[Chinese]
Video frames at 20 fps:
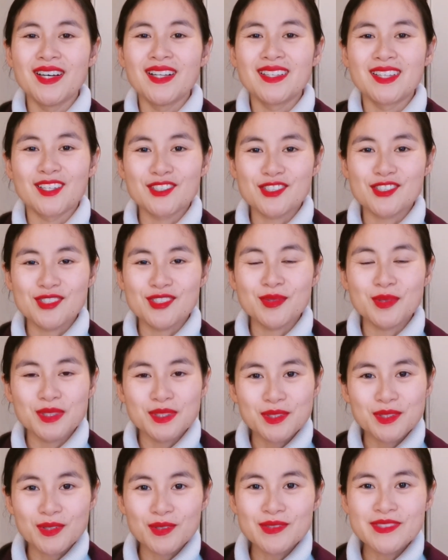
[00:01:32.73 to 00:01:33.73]
老师，我的
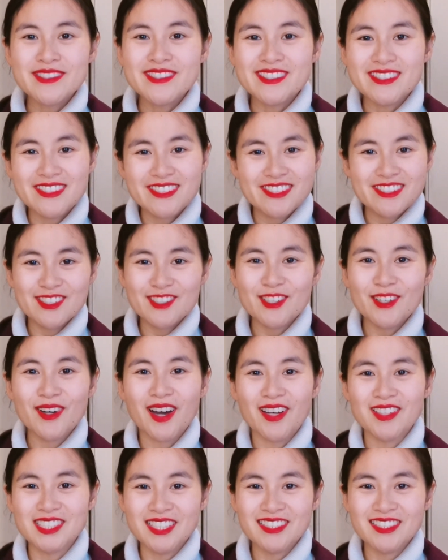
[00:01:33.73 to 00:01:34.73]
宫颈息肉
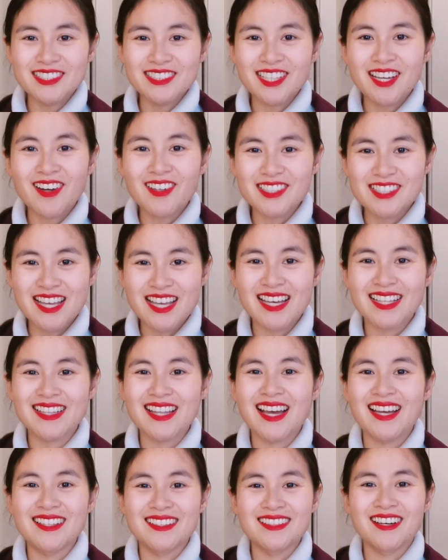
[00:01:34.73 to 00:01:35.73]
好像掉下
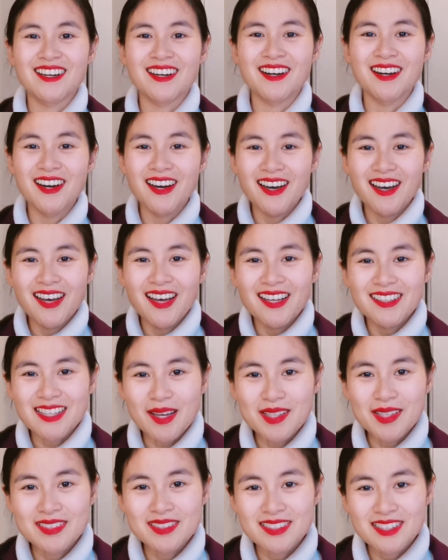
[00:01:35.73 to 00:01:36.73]
来了。
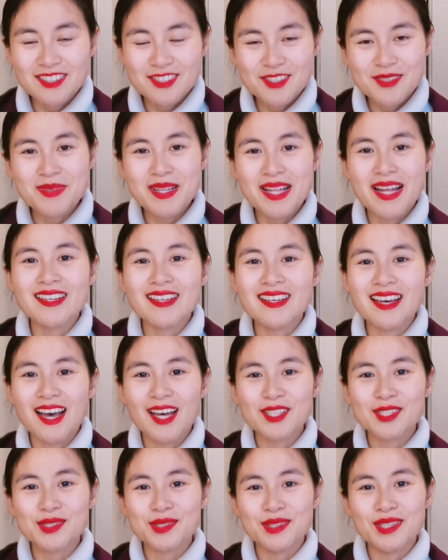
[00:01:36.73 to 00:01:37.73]
他医生本来跟他
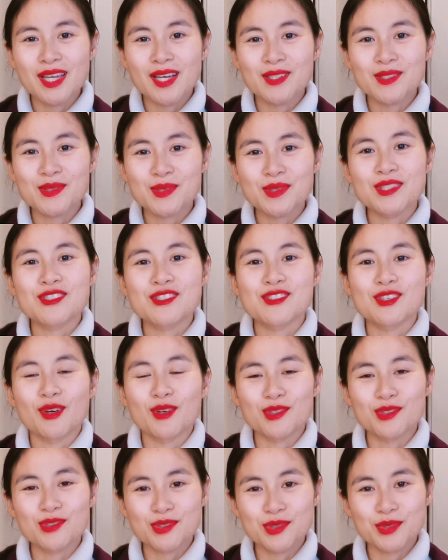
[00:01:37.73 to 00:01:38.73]
说要做
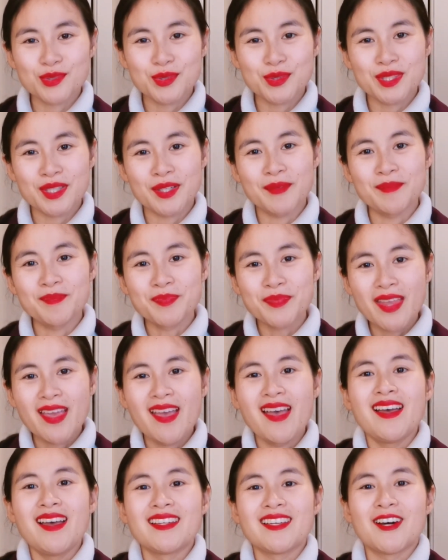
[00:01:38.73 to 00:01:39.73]
手术的，
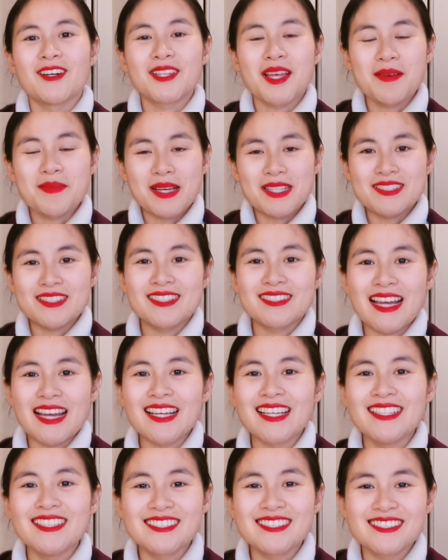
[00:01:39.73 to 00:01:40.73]
然后他把这个拿
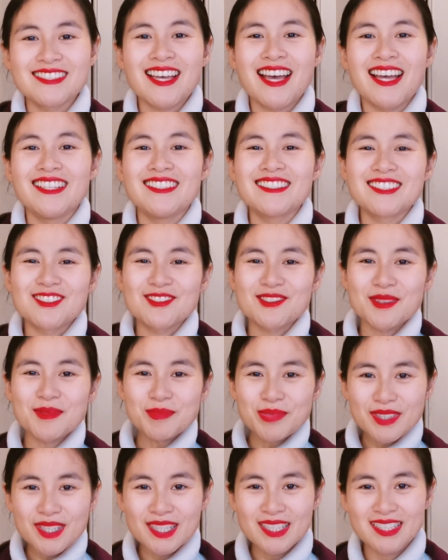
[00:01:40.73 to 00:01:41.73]
给医生看，医生说
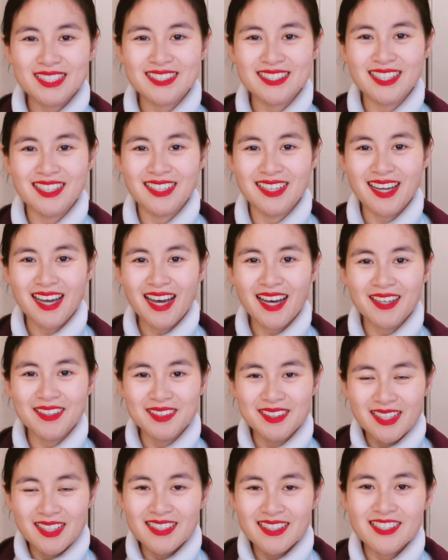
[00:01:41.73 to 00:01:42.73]
不可能啊。
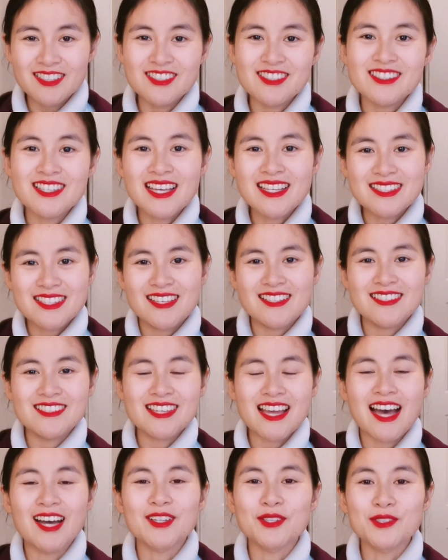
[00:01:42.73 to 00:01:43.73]
可是，在检
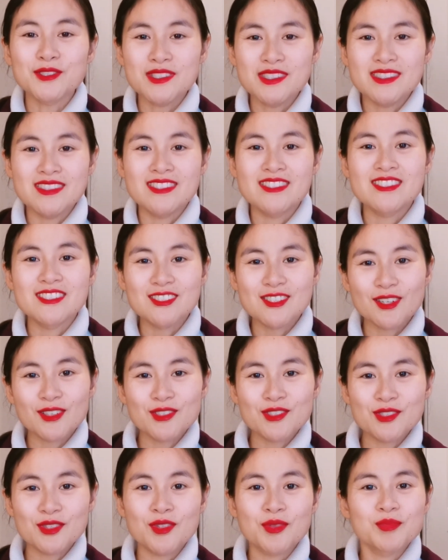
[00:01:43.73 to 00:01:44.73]
查宫颈息肉
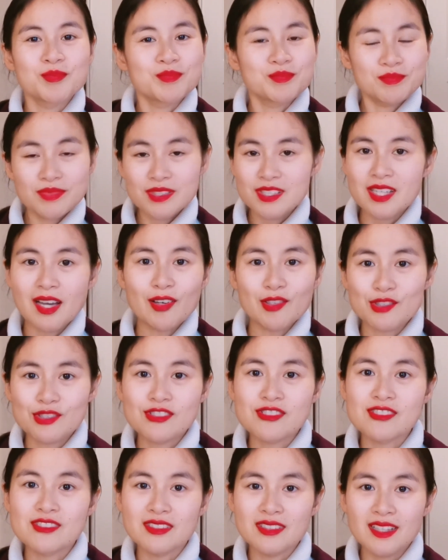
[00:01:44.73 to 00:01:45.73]
就消
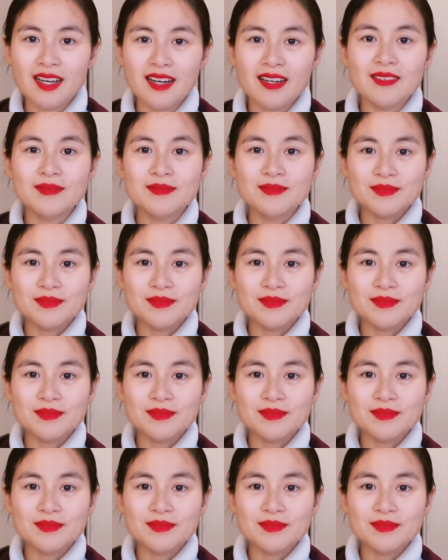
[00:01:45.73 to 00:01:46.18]
失了。